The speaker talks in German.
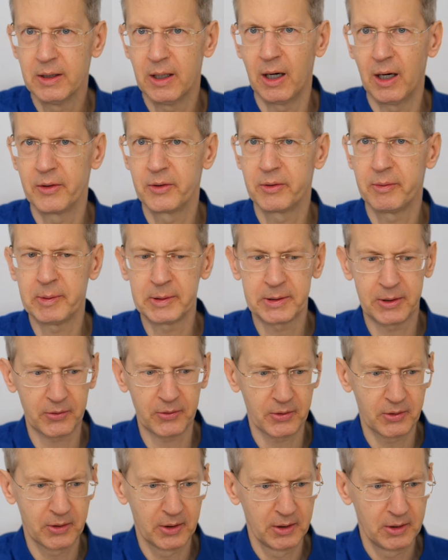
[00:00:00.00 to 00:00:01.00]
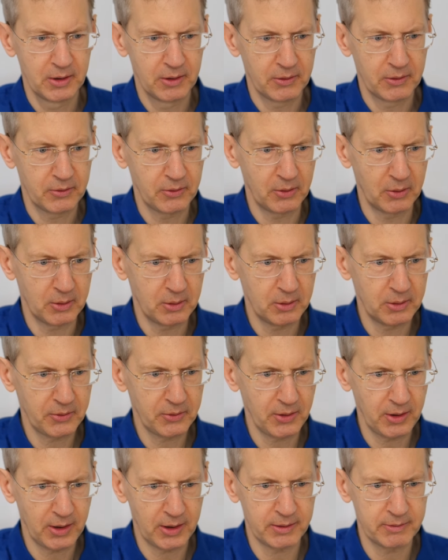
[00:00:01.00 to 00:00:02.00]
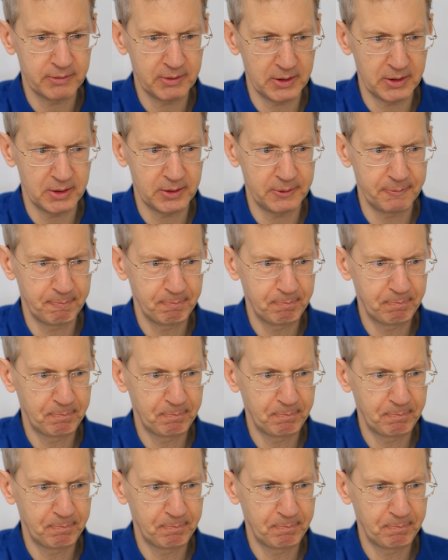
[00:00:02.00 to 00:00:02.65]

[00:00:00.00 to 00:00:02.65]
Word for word: Also wenn man das so sehen will.